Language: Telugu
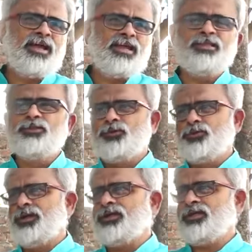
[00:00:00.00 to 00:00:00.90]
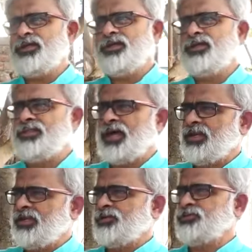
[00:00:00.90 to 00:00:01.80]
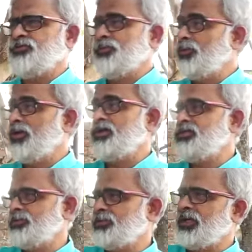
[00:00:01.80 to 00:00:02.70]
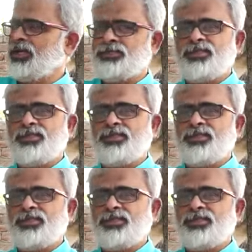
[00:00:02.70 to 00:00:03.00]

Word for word: ఎందుకు అంటే దాన్ని కొంచెం విపులంగా చెబుతా లేకపోతే